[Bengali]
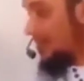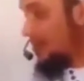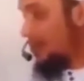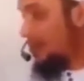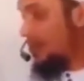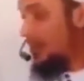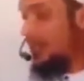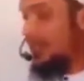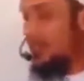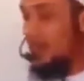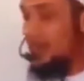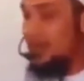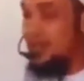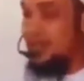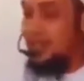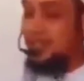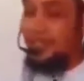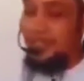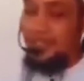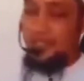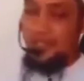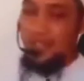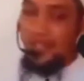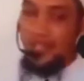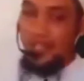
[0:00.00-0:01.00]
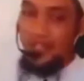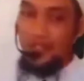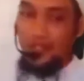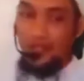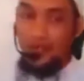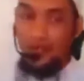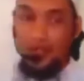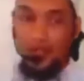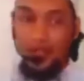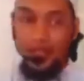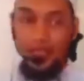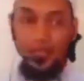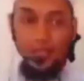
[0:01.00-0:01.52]
ওরা তাওরাতকে চেঞ্জ
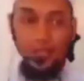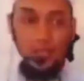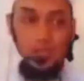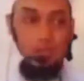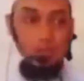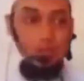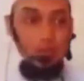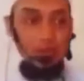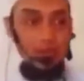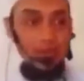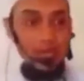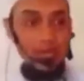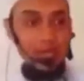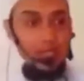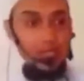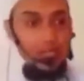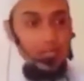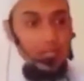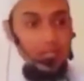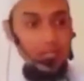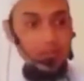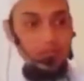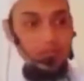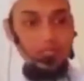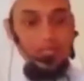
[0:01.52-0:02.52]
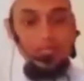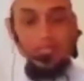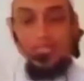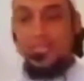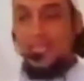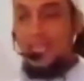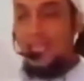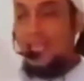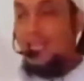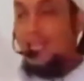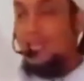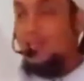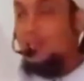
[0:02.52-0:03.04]
করে একটা ধর্ম বানায় সেটা হচ্ছে
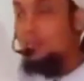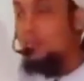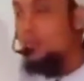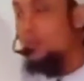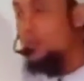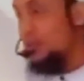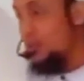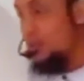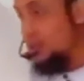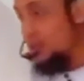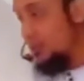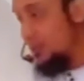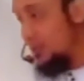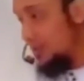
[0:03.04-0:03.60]
তাল মুদ